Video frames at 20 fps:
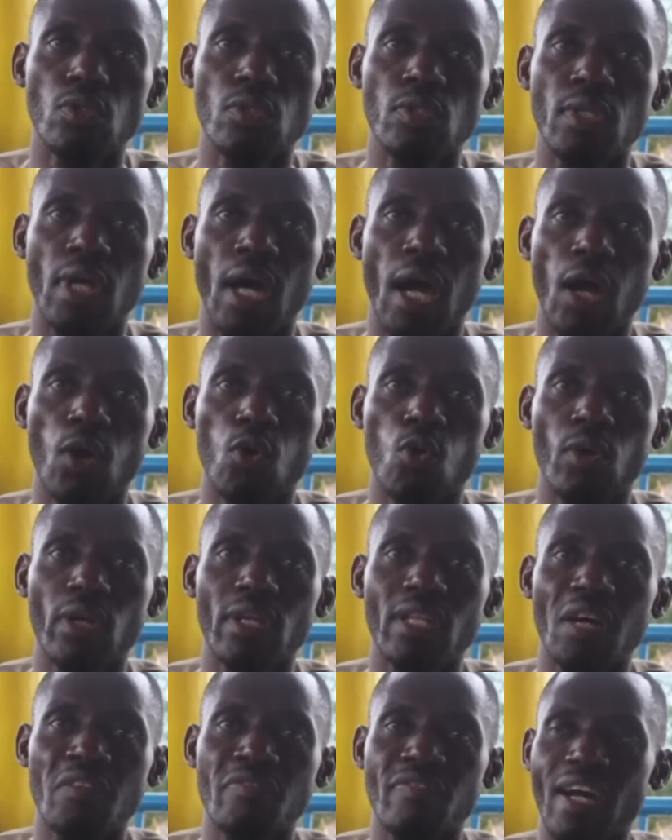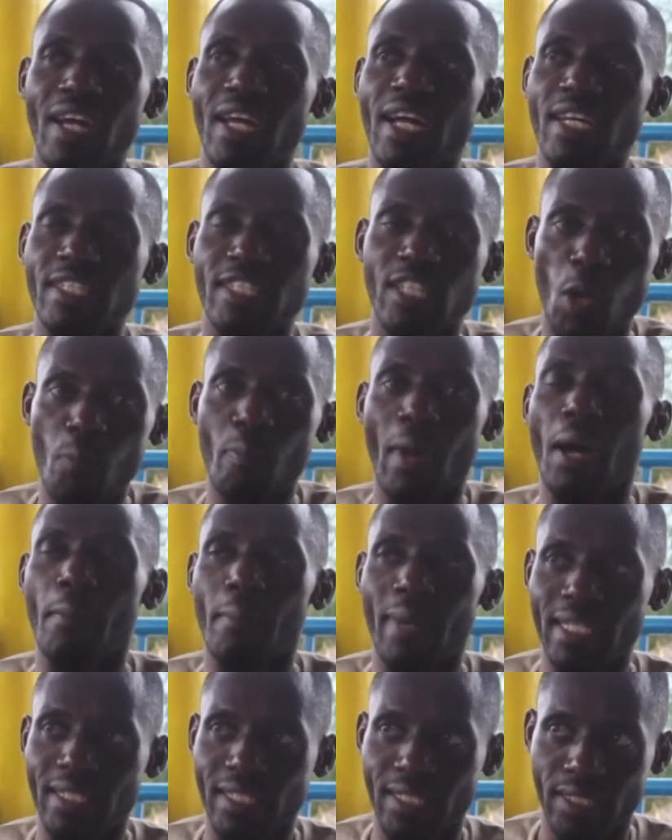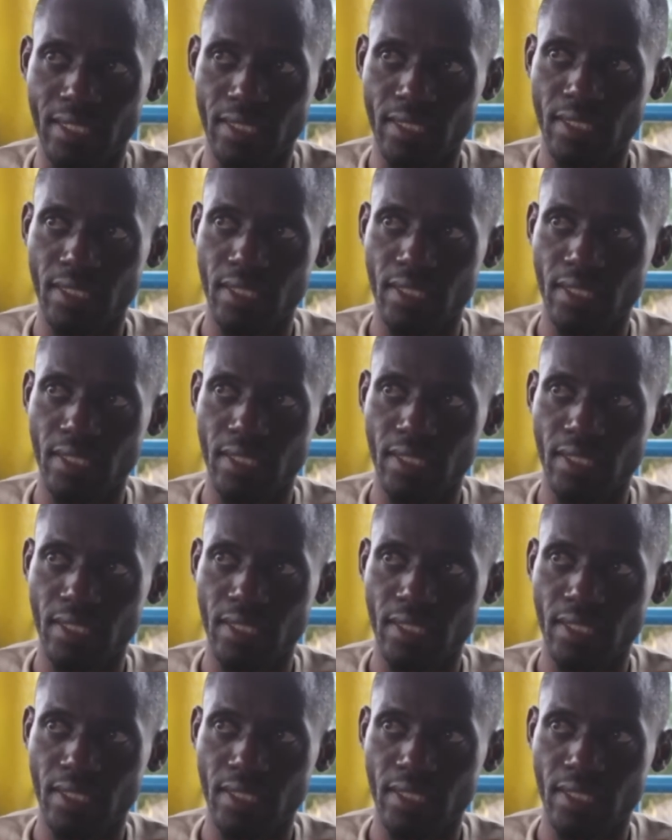ya kokenda vacances na Bahamas